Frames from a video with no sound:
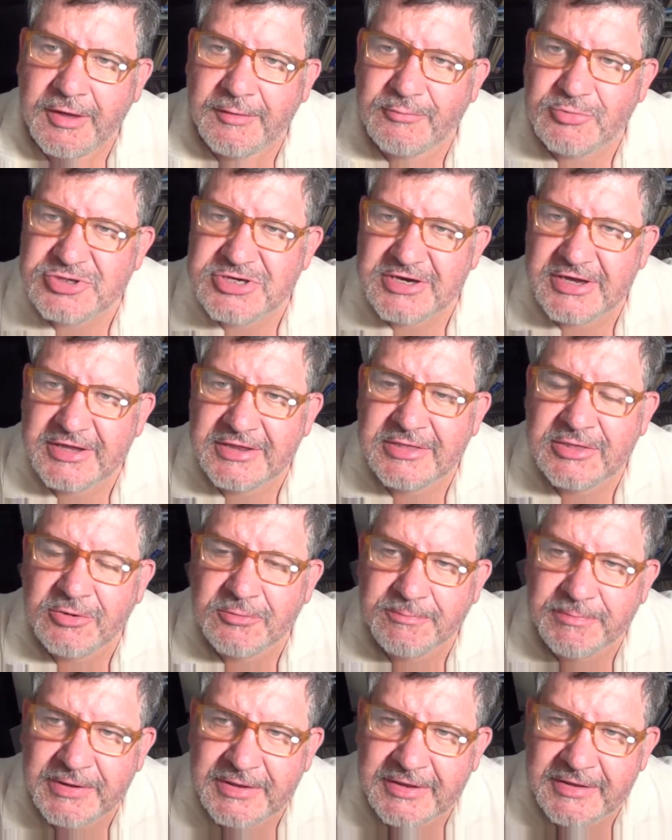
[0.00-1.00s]
mucha gente
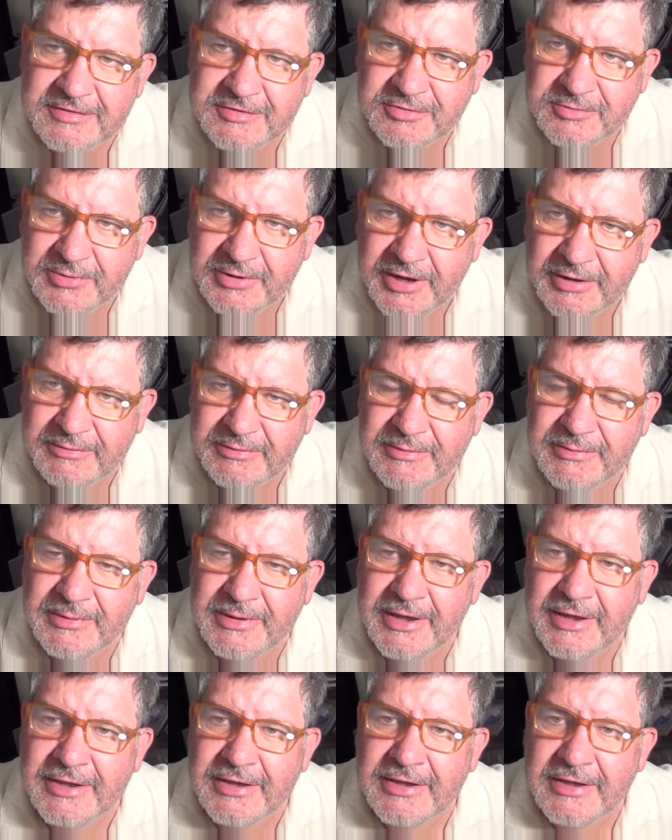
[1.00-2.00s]
opina sobre la
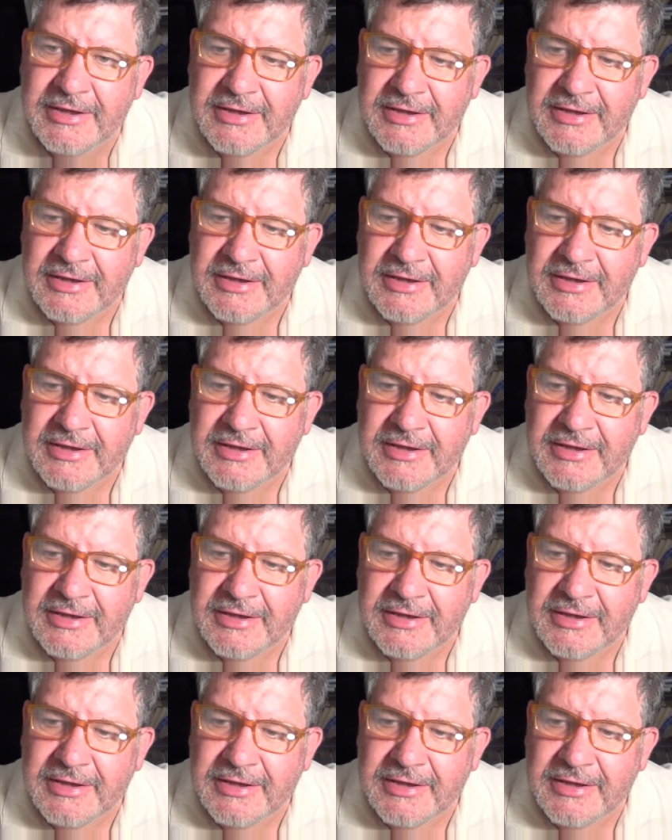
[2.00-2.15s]
Biblia